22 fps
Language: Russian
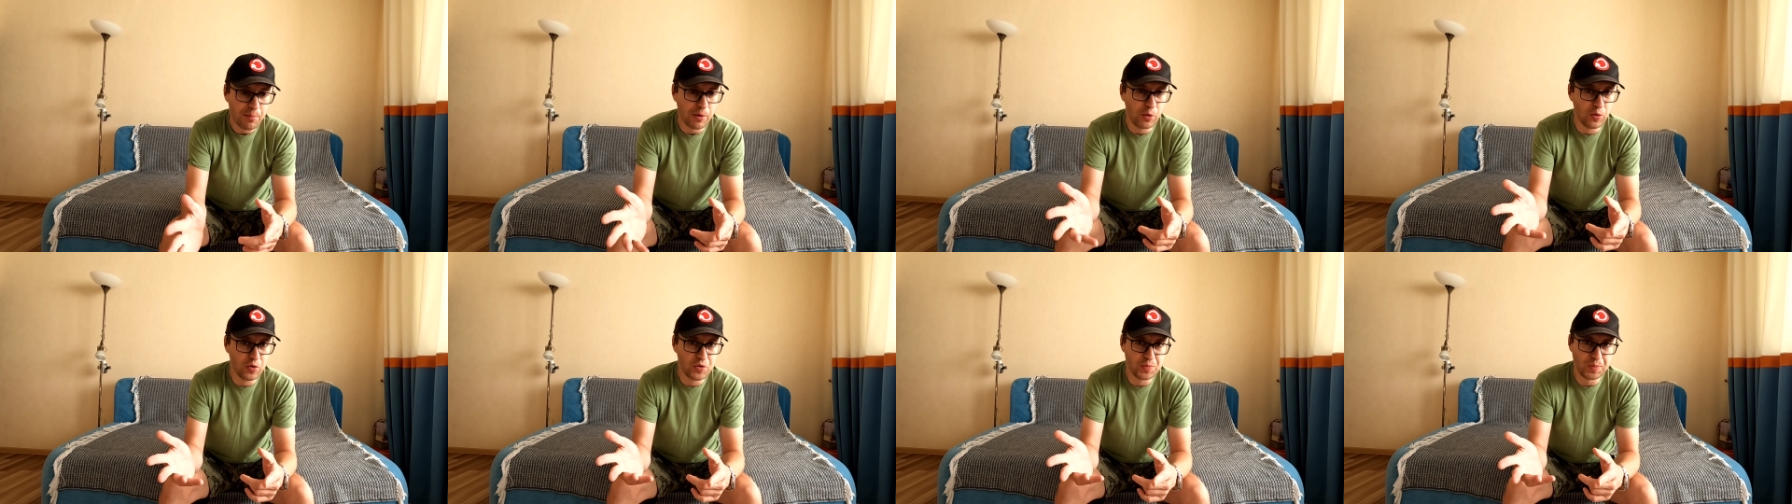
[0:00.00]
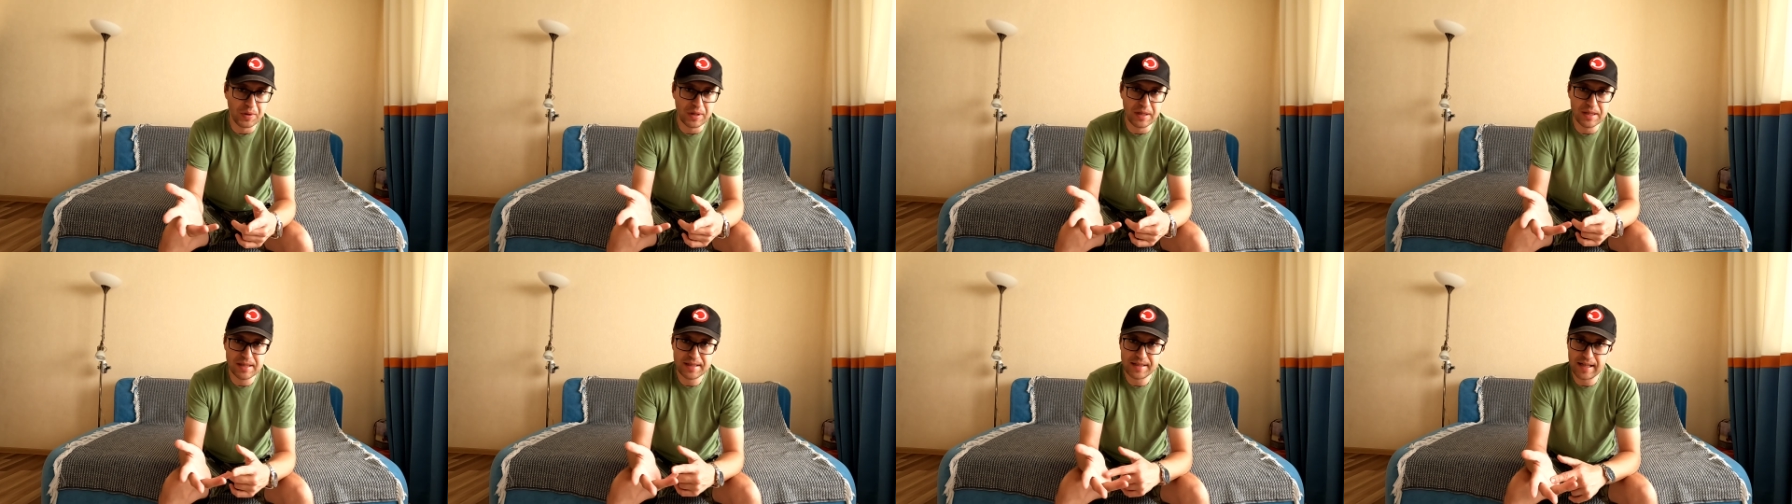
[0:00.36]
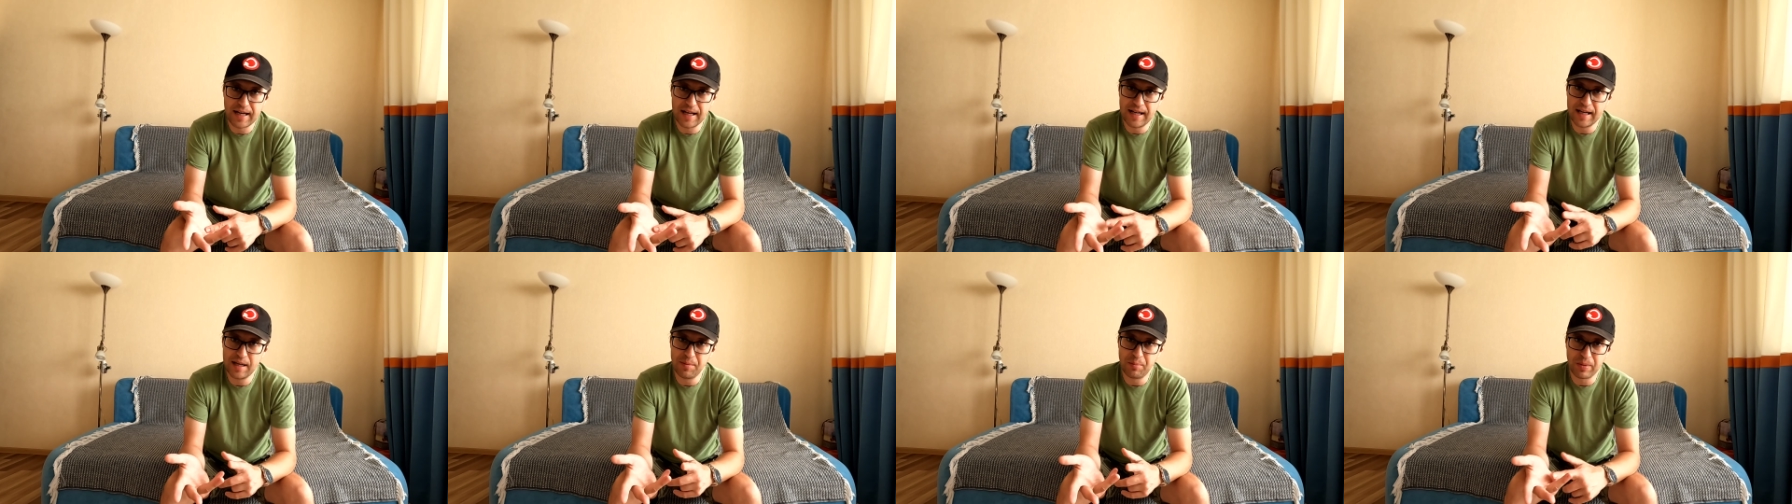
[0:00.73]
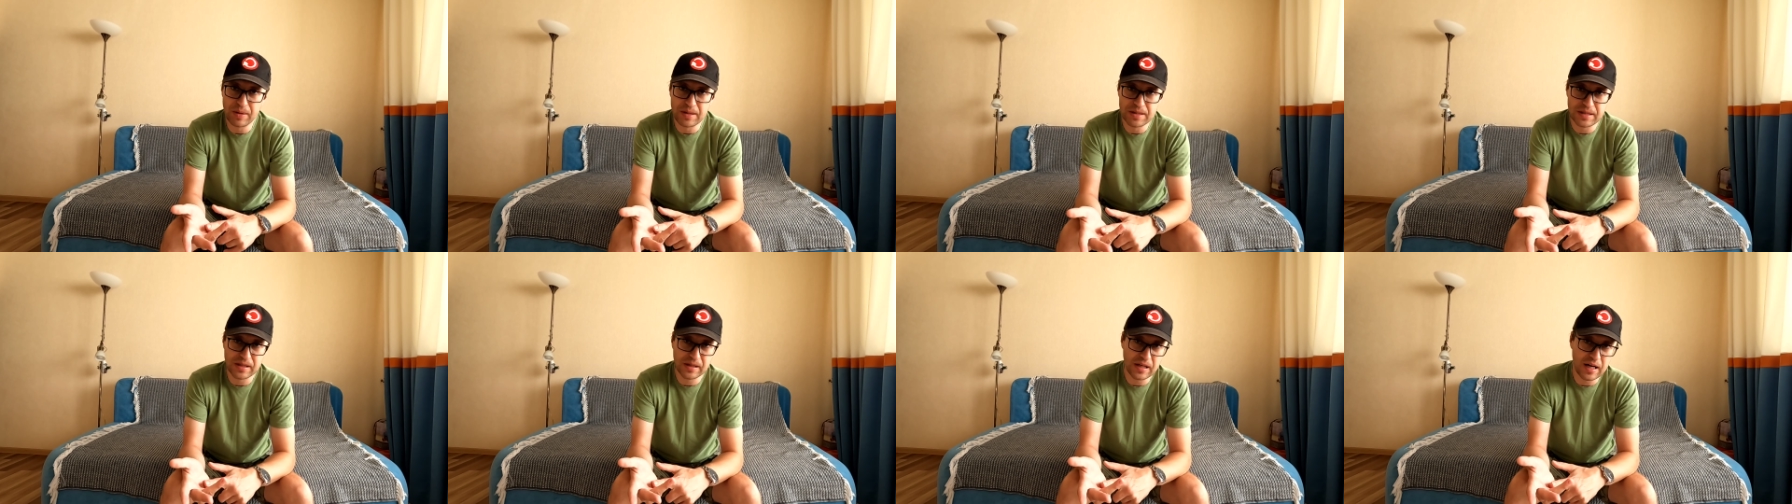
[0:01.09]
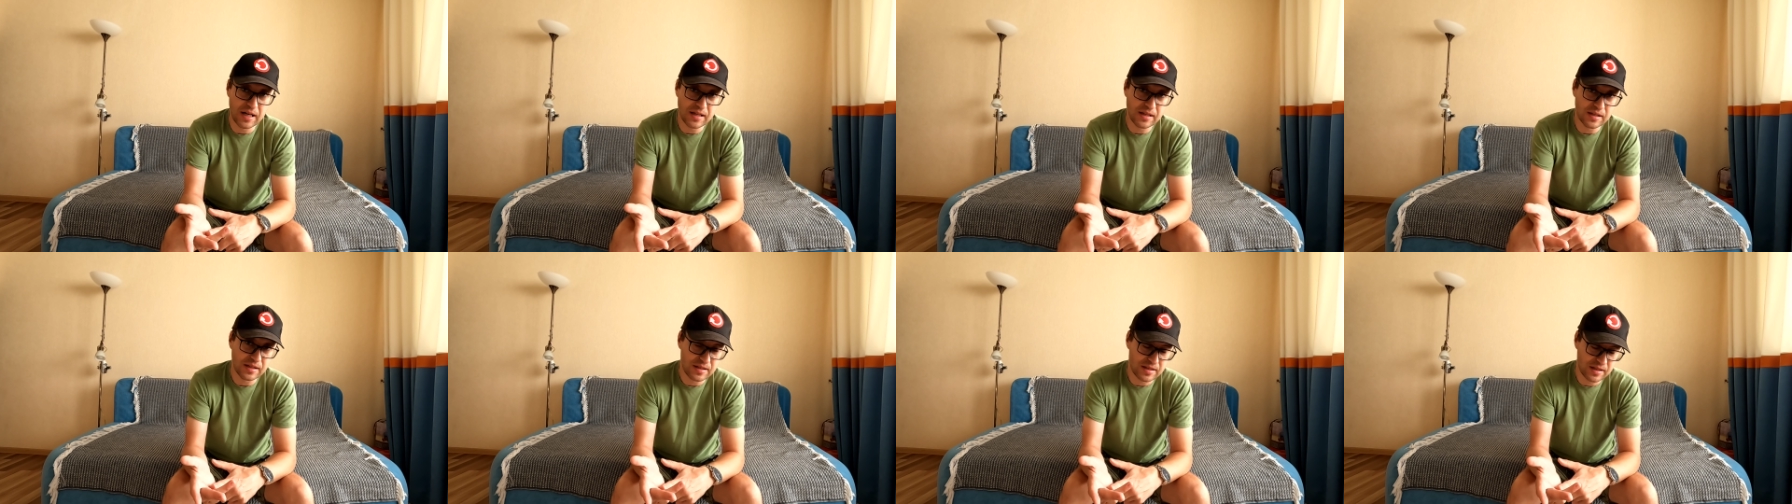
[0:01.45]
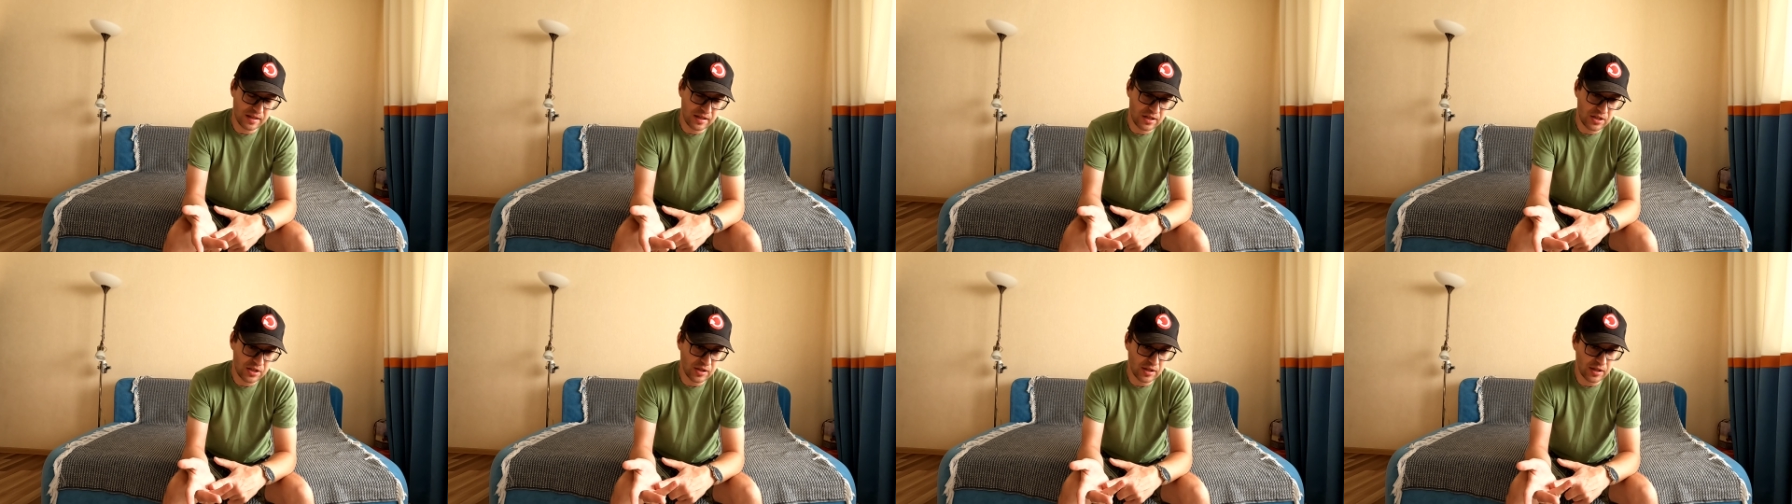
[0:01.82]
Плюс перестали присылать
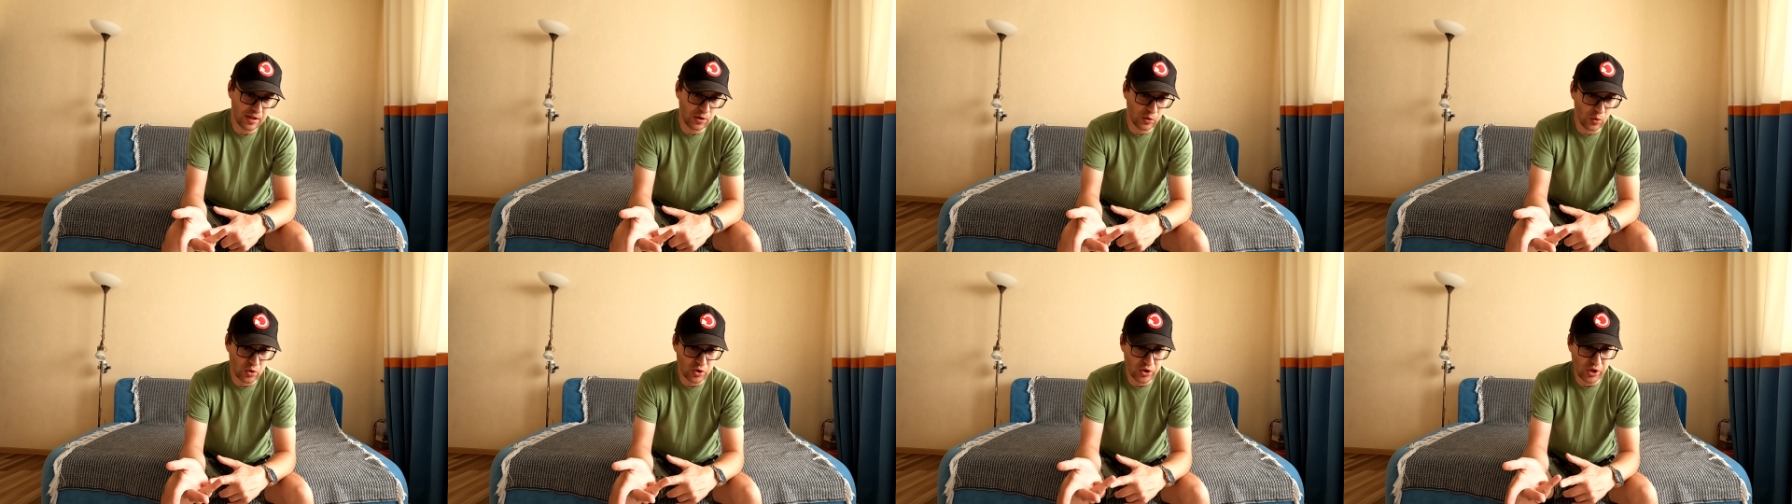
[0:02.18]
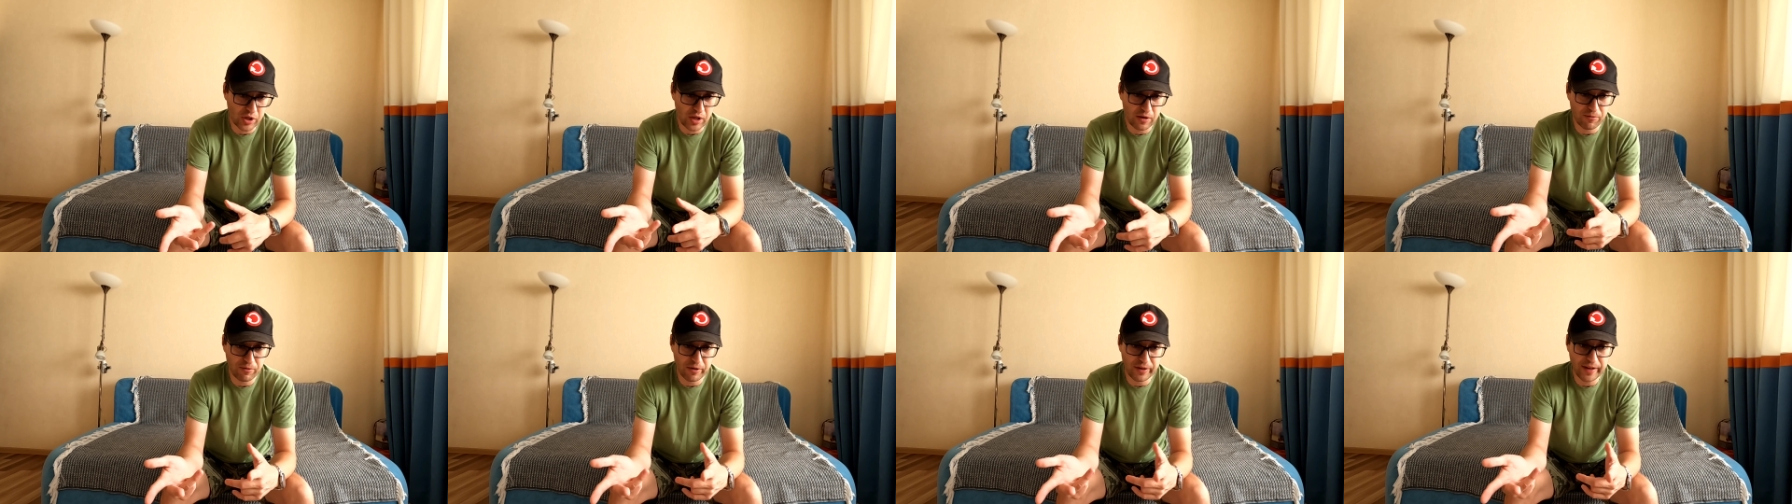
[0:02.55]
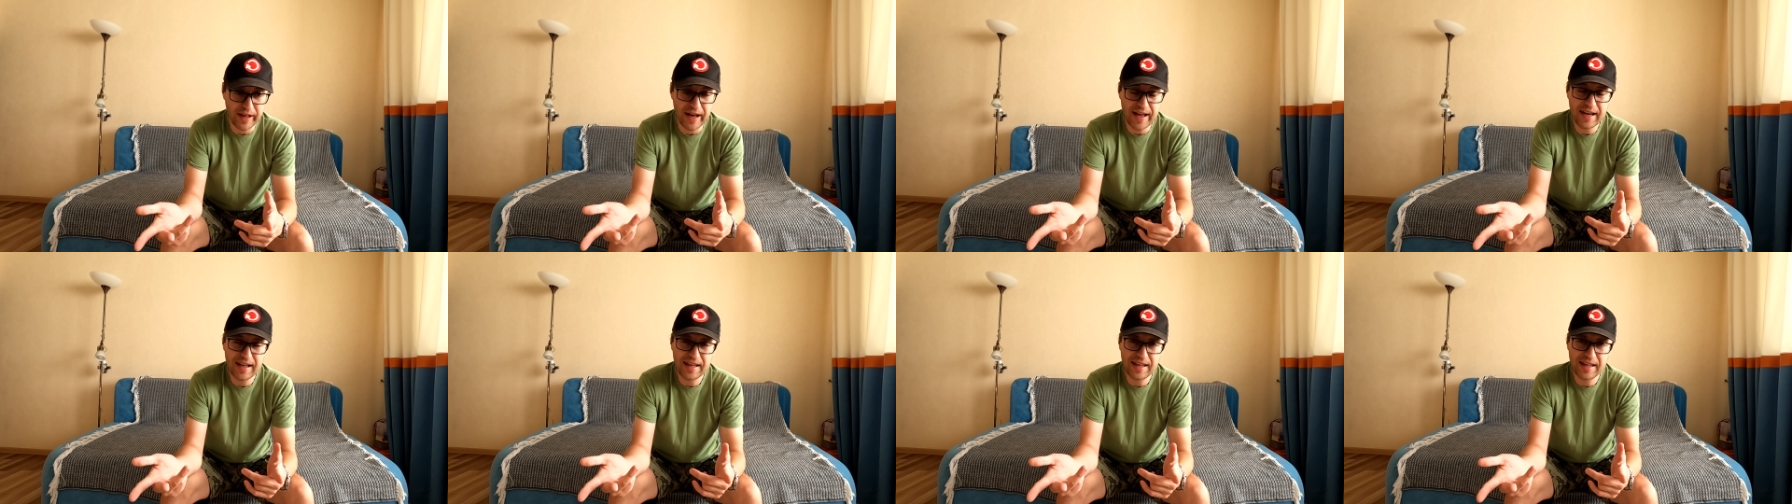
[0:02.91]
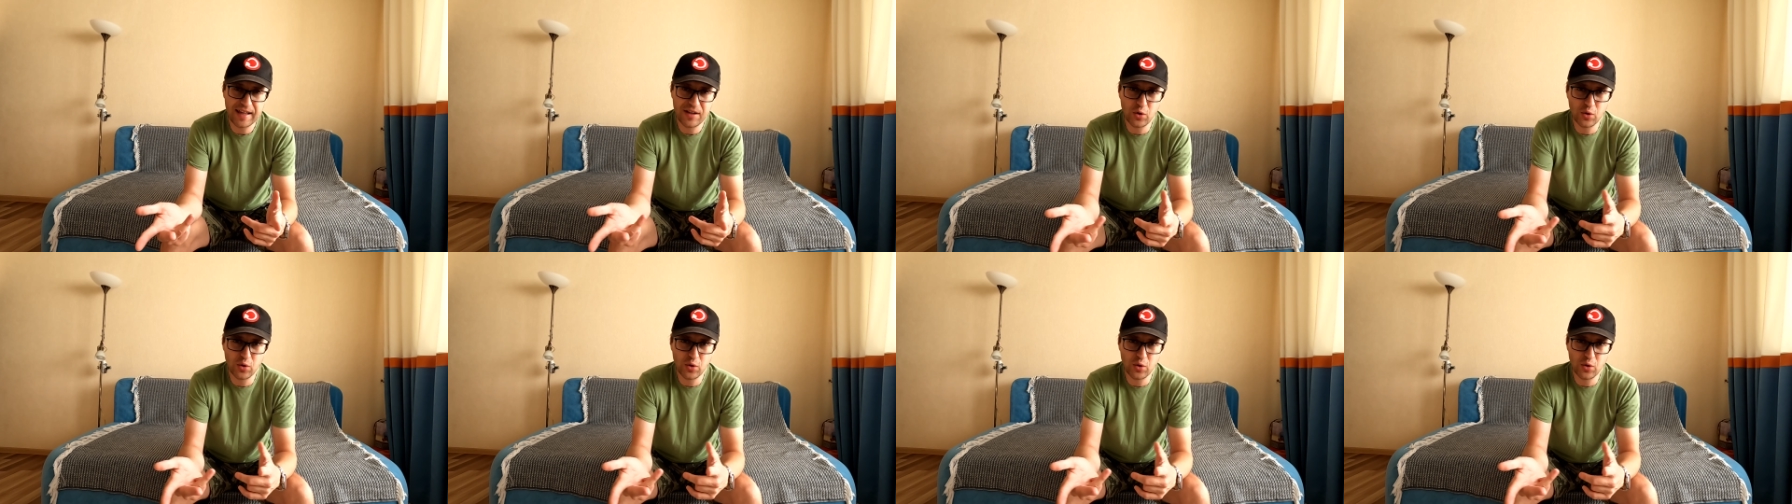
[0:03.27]
различные ножики, фонарики.